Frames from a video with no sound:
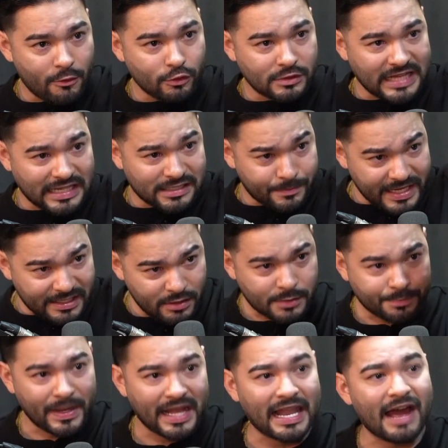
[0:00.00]
usar as
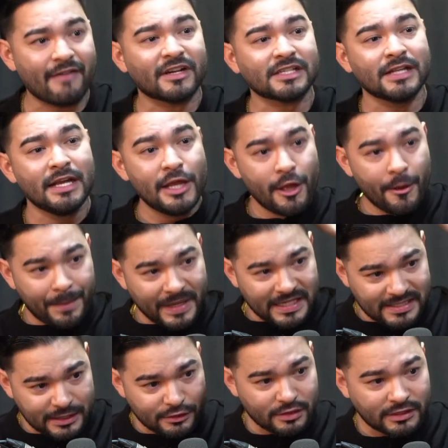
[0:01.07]
mesmas palavras, eu
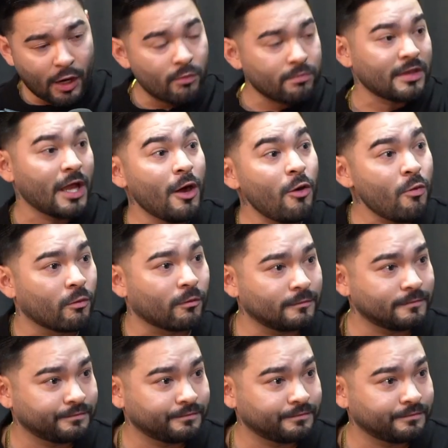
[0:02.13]
preciso e tal". Não.